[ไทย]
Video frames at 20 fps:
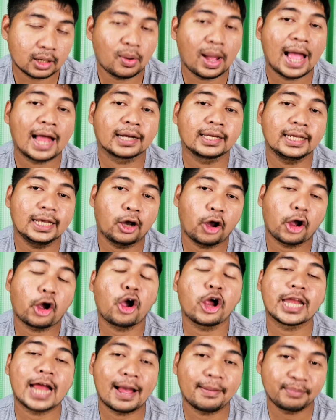ระหว่างที่
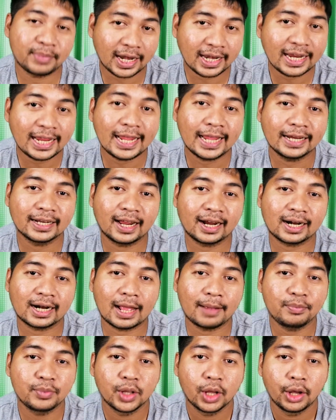ค่อยๆทำนั้นเองนะ
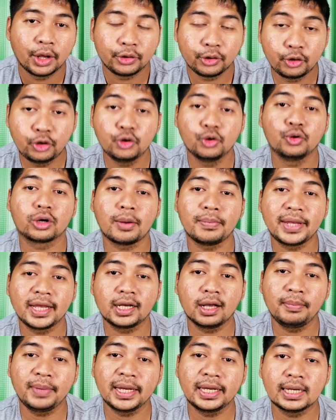ครับอยู่ๆก็
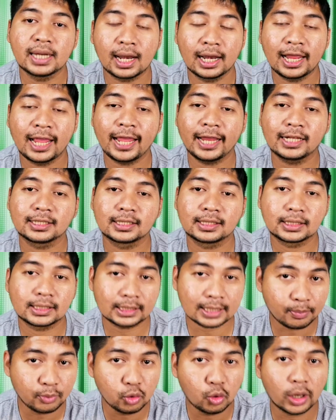มีเครื่องบินดัลเลส
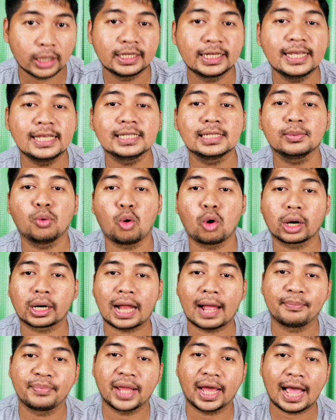จำนวนยี่สิบห
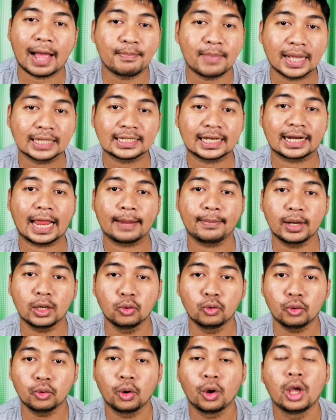กลำนะครับมาจากไหน
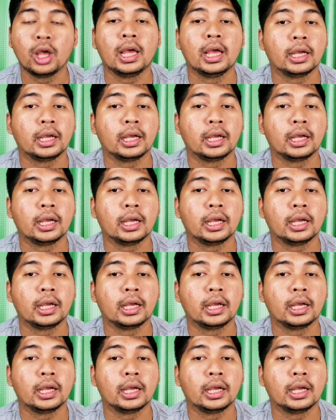ไม่รู้